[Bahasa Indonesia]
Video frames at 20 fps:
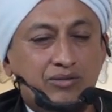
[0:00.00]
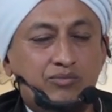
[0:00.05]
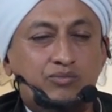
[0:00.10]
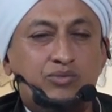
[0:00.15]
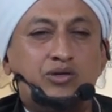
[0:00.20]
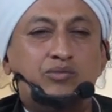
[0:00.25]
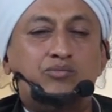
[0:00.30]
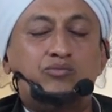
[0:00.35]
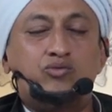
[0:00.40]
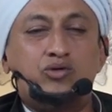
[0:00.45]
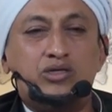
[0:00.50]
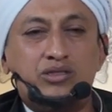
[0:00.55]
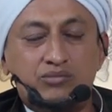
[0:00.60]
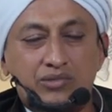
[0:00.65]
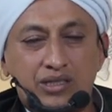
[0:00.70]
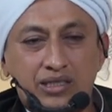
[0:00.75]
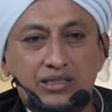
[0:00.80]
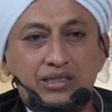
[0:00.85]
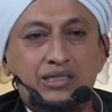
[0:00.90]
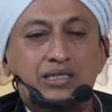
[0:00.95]
perempuan
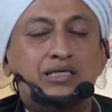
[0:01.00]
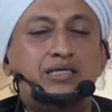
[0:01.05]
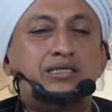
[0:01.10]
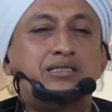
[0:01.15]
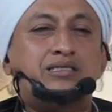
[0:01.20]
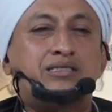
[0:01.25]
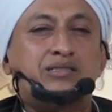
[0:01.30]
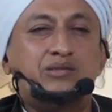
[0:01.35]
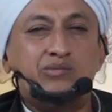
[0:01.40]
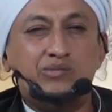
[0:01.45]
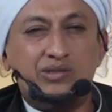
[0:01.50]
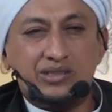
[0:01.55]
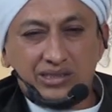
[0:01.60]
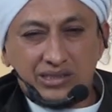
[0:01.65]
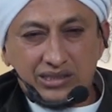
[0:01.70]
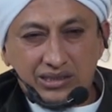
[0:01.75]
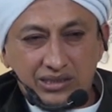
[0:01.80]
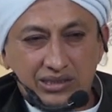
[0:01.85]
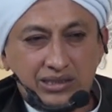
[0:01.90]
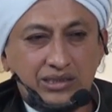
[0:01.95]
mana yang
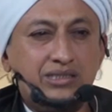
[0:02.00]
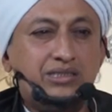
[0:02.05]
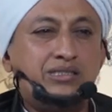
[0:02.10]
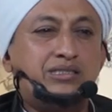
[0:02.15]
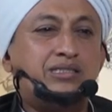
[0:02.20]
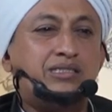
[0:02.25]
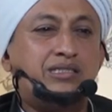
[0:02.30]
bersih